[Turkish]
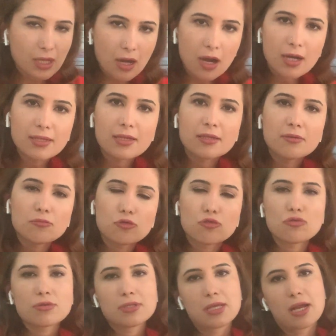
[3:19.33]
ailenin
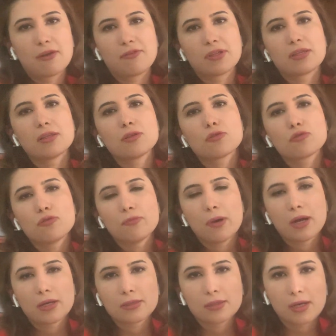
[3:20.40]
bütün servetini
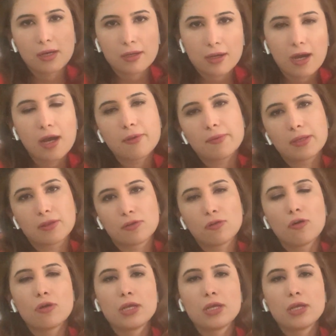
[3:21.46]
kumarda kaybediyor.